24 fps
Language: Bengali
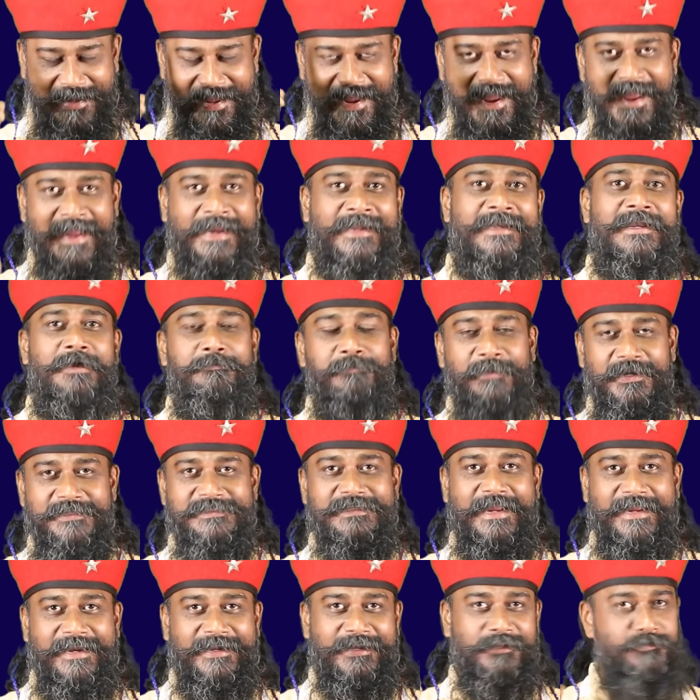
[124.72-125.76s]
মানে এক নাম্বার
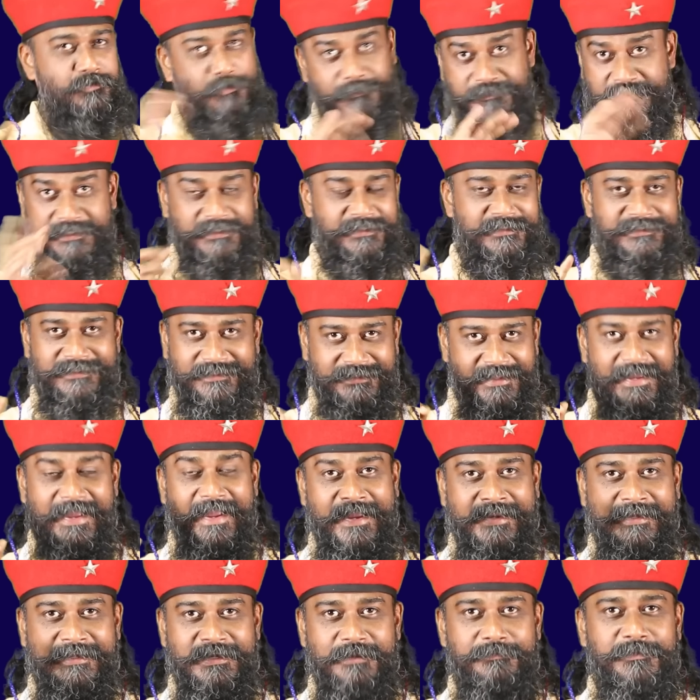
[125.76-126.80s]
জায়গাটা সবচেয়ে নিশ্চিত না
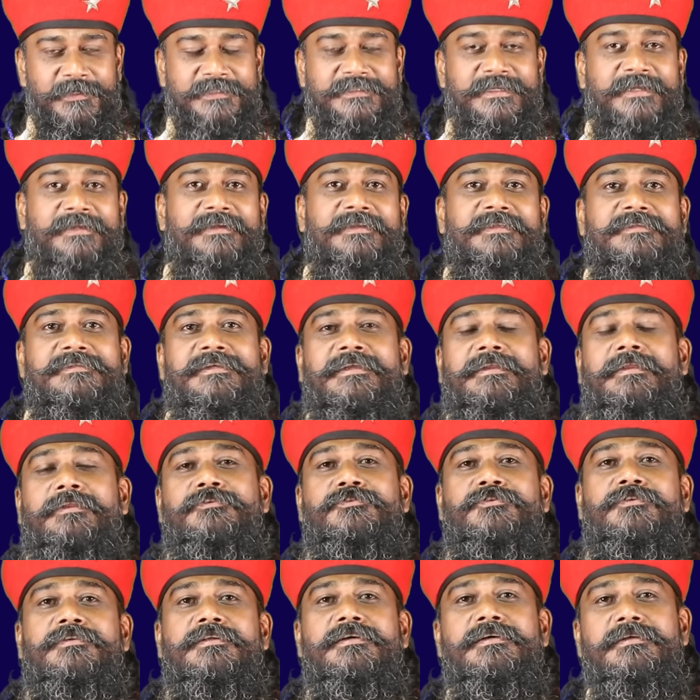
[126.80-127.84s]
এক নাম্বার জায়গাটা যার
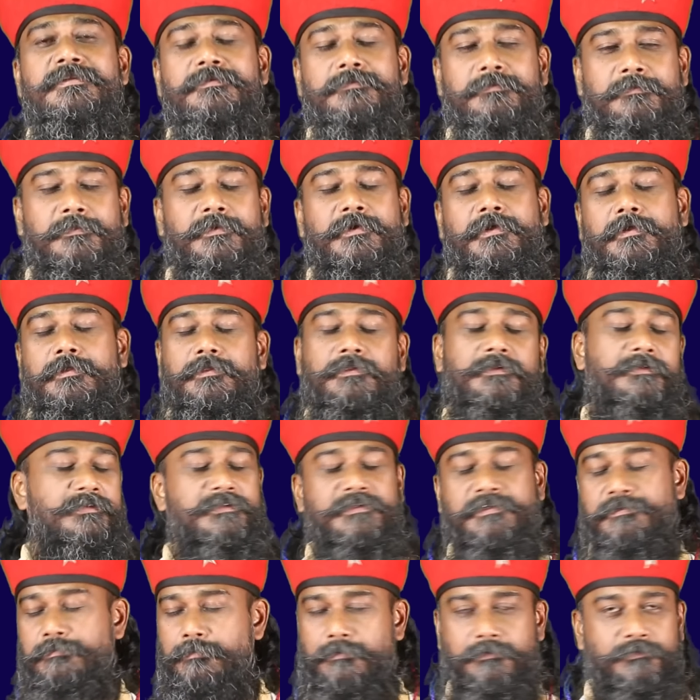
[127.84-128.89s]
আলোচনা
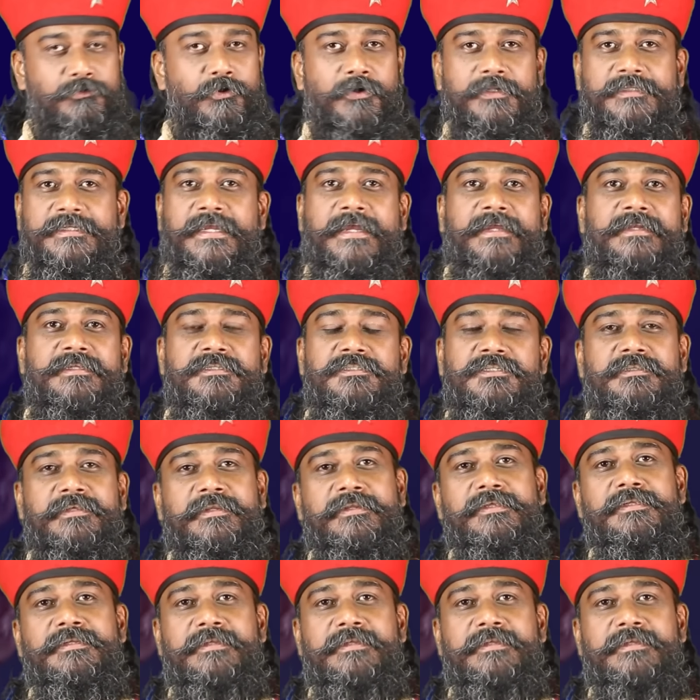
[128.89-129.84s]
দলের জায়গা নিশ্চিত তিনি